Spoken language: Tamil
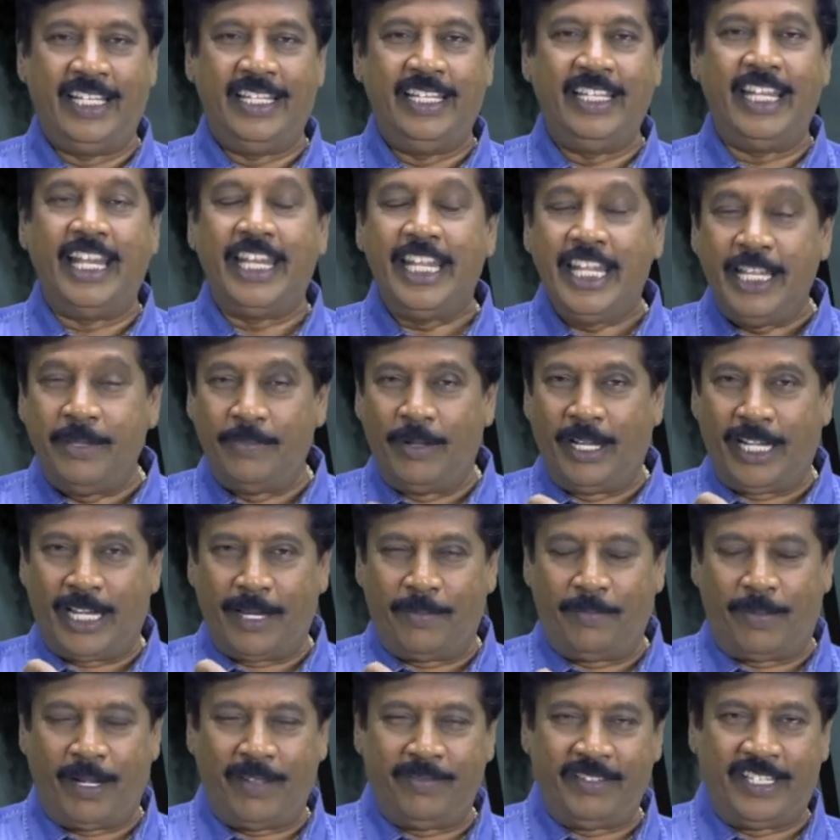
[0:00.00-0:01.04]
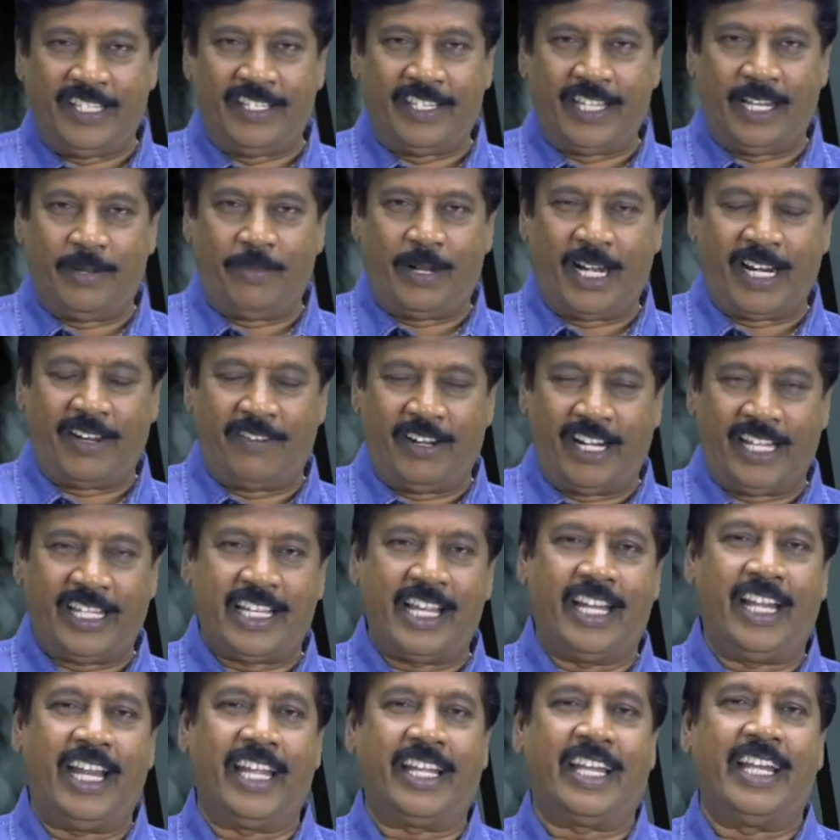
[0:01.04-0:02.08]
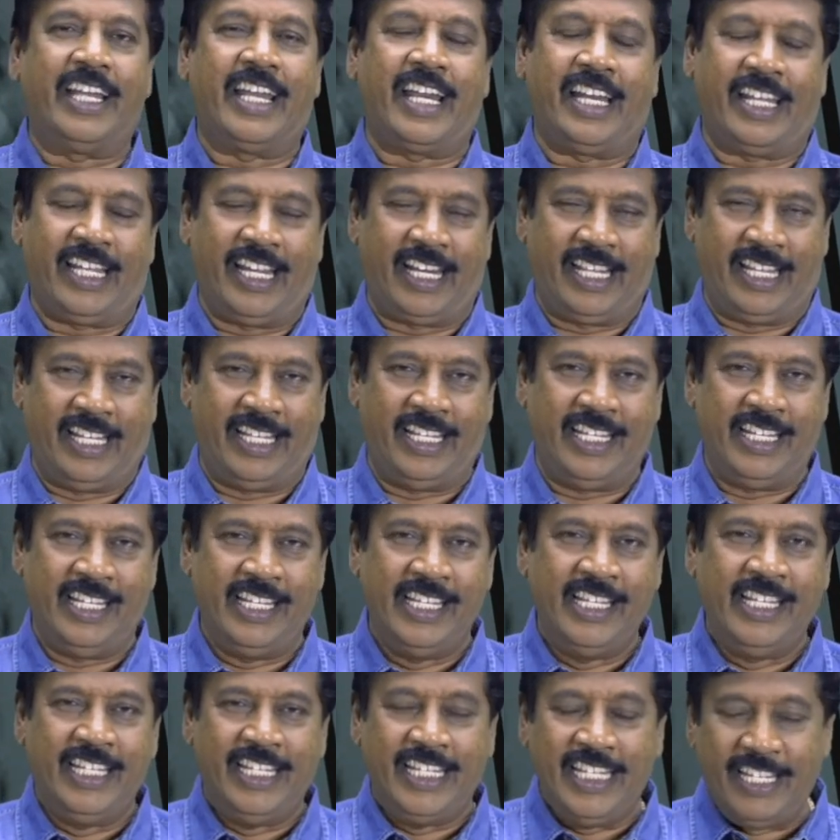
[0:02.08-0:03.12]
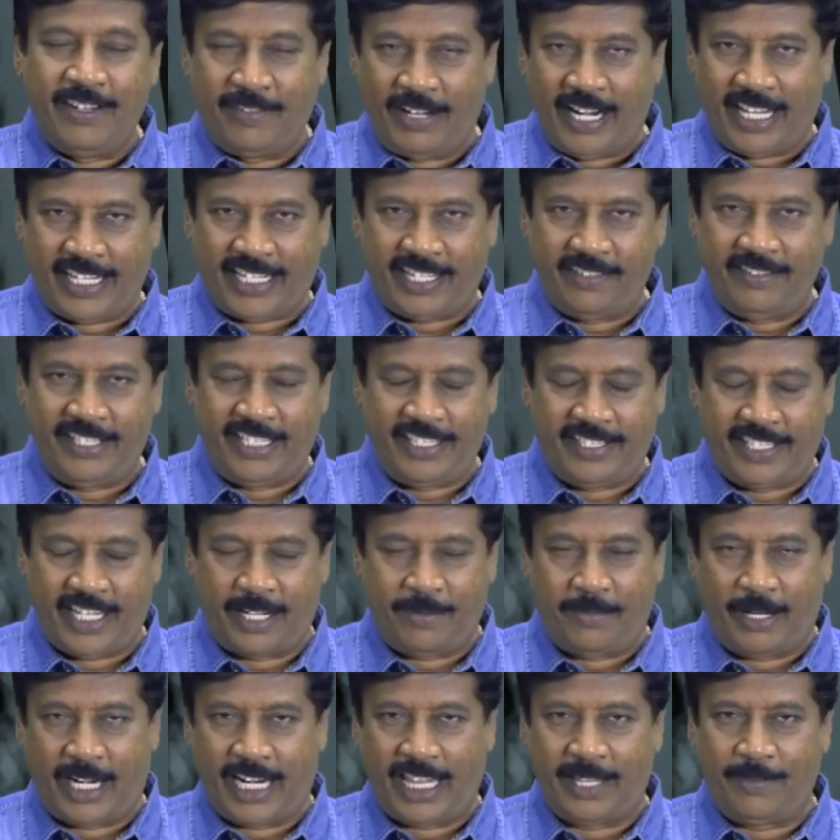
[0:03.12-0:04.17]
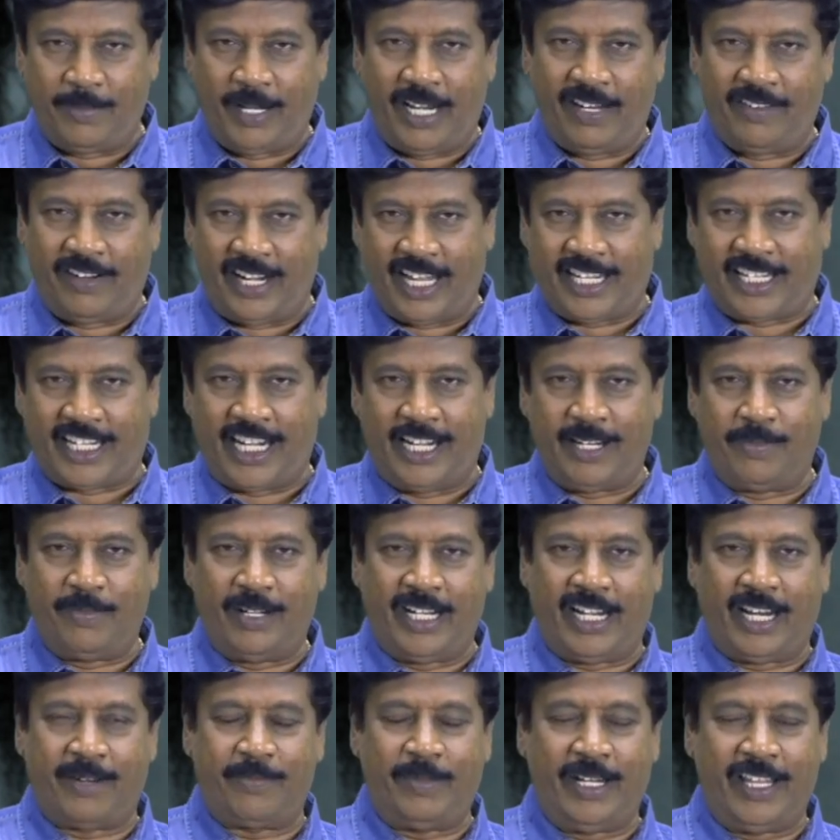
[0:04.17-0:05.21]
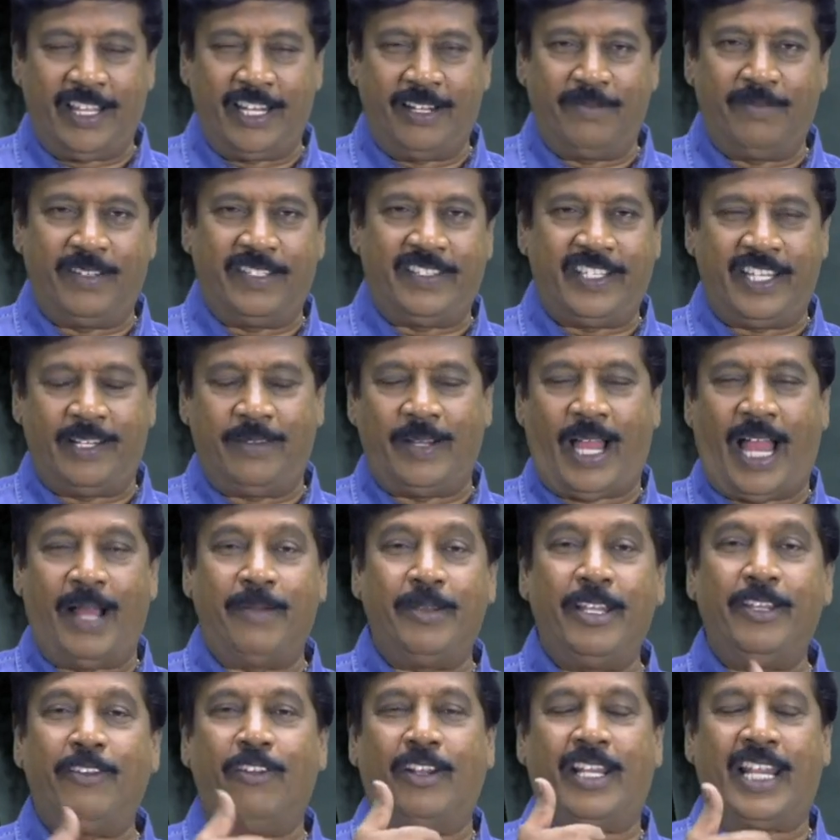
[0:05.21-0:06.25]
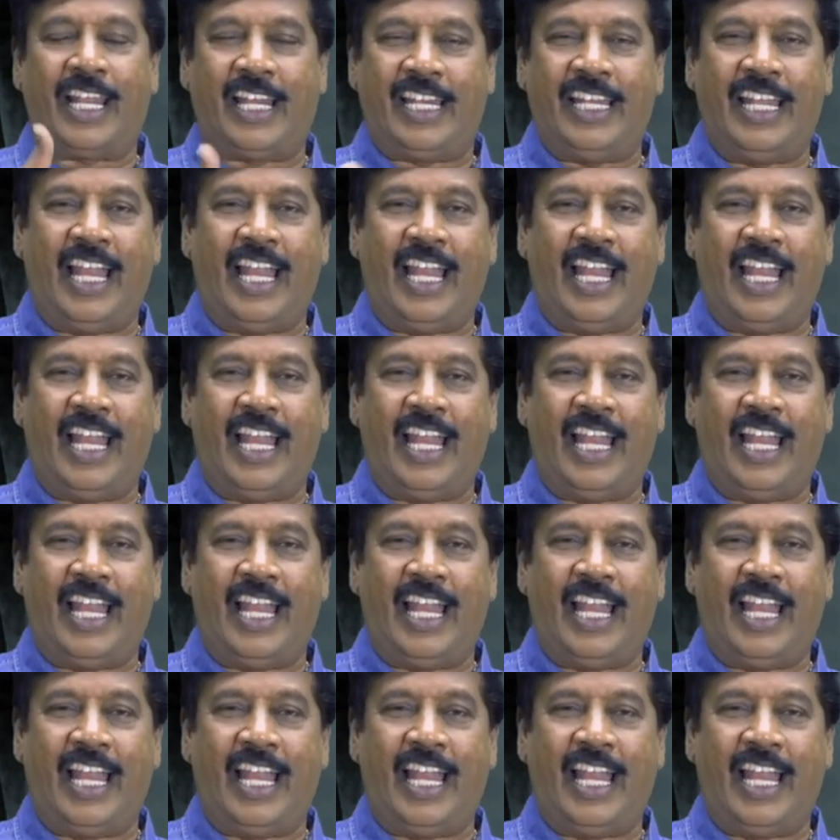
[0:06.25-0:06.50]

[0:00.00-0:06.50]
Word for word: இந்த நீதிமன்றம் பல விசித்திரமான வழக்குகளை கண்டிருக்கிறது இந்த வழக்கு விசித்திரமானதும் இல்லை வழக்காடு மன்ற மனிதனும் வசித்திரம் அப்படின்னு சொல்கிறார்